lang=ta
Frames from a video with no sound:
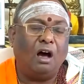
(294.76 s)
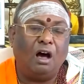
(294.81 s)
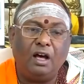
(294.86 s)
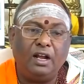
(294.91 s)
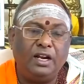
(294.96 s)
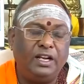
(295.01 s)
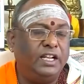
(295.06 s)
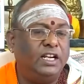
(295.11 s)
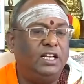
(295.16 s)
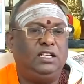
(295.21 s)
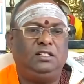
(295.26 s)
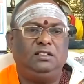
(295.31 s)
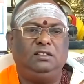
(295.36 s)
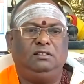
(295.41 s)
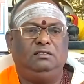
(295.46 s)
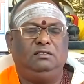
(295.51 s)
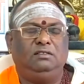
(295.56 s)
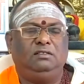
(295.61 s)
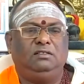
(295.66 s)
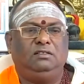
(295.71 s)
ஆறு எட்டு
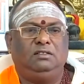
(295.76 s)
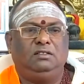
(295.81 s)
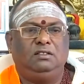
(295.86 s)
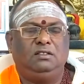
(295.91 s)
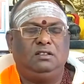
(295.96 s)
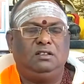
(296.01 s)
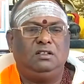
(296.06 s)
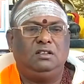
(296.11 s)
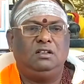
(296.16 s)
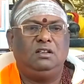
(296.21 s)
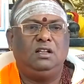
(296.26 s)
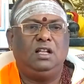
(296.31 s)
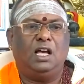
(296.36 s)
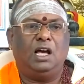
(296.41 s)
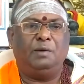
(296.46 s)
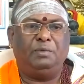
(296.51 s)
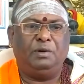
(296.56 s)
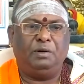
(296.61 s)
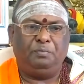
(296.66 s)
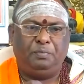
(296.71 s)

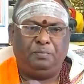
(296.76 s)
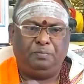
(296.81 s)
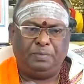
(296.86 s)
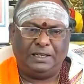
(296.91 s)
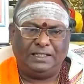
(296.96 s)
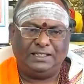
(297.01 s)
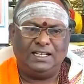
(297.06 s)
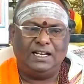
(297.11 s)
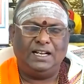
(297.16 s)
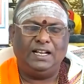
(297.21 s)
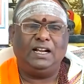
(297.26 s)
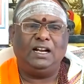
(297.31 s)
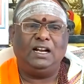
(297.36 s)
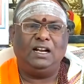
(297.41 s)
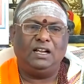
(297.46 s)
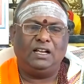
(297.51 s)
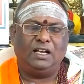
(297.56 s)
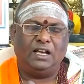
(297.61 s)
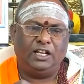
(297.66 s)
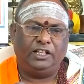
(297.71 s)
அப்போ
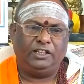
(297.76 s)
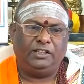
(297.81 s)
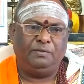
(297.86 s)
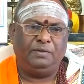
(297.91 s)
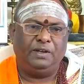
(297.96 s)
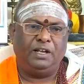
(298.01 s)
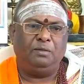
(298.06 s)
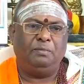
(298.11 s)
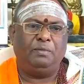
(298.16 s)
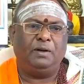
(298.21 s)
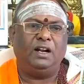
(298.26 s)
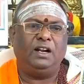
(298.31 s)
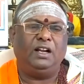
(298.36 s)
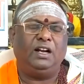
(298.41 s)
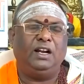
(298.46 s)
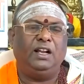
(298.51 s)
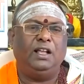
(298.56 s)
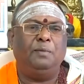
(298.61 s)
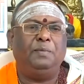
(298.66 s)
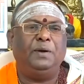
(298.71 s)
பிரச்சனைகள் கருத்து
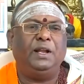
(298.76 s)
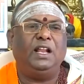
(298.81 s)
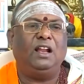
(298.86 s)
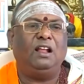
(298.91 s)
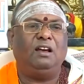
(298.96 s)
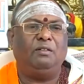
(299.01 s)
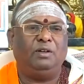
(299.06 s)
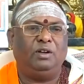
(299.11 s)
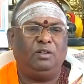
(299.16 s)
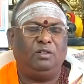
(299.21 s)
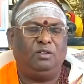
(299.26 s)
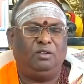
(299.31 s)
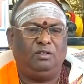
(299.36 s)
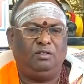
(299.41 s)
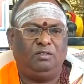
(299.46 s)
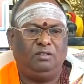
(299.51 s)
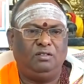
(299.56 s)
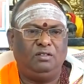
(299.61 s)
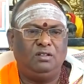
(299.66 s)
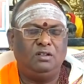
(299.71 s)
வேறுபாடுகள் எப்படியெல்லாம் வரும்
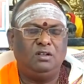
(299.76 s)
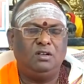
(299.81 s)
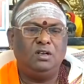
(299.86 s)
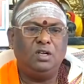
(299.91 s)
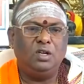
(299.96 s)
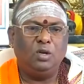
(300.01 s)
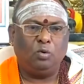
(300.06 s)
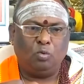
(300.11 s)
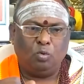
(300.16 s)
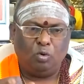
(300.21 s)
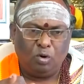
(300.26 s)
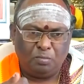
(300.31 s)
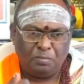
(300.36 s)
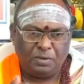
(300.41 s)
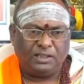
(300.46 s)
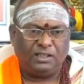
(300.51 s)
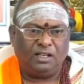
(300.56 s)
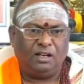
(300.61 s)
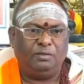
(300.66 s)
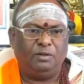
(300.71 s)

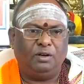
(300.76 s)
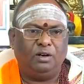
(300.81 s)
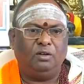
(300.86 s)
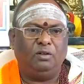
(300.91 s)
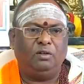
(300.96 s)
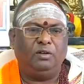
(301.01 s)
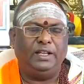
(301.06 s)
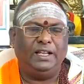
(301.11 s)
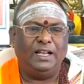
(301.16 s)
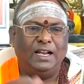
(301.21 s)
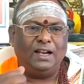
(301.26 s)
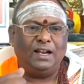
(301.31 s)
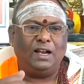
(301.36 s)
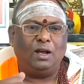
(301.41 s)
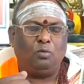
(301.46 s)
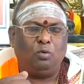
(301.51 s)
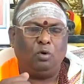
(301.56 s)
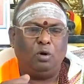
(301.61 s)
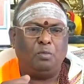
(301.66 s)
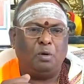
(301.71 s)
குடும்பத்தில் வரும் என்ன
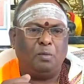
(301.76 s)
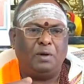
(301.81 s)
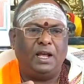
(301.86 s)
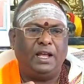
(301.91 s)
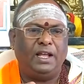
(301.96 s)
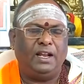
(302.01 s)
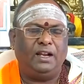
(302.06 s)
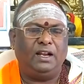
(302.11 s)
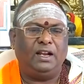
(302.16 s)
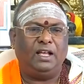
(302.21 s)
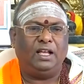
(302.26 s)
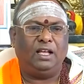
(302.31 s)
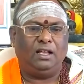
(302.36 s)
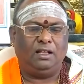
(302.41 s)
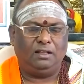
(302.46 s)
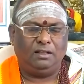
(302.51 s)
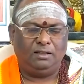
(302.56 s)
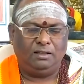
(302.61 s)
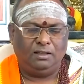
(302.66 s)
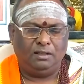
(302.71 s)
குடும்பம்னா என்ன
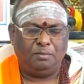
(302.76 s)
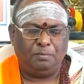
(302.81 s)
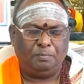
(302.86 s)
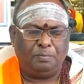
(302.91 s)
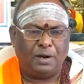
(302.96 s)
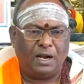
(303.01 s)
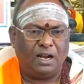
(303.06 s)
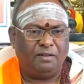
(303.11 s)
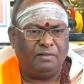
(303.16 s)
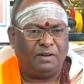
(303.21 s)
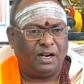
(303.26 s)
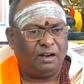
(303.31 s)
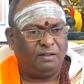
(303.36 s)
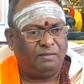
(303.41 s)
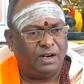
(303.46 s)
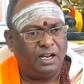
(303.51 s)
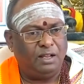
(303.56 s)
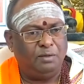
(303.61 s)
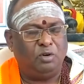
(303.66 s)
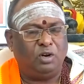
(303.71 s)
பணம் வர்ற
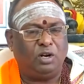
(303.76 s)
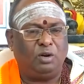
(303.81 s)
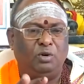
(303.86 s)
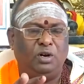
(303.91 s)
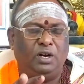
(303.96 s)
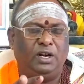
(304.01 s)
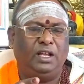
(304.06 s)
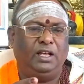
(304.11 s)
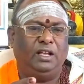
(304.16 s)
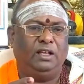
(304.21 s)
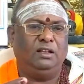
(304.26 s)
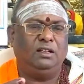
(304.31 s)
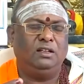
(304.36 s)
வழிமுறை ஒன்று